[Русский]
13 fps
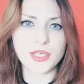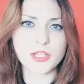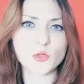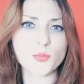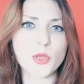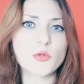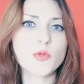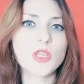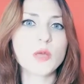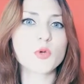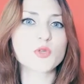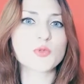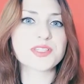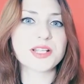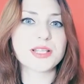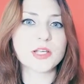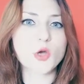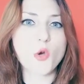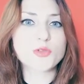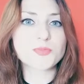Я тут подумала, может быть,
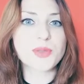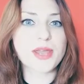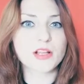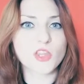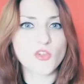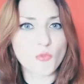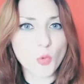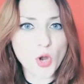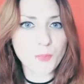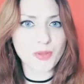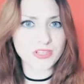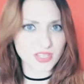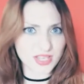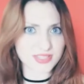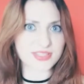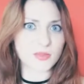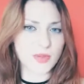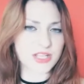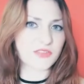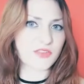Селена Гомес приехала в мой подъезд
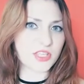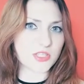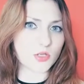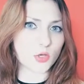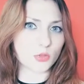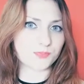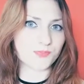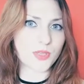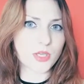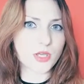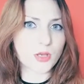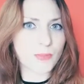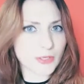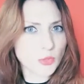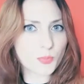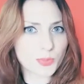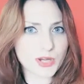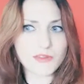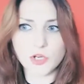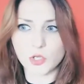снимать видео. Пойду
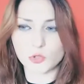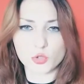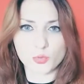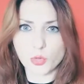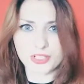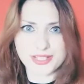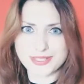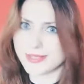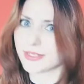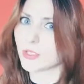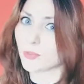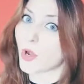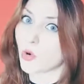проверю, а то уж больно стены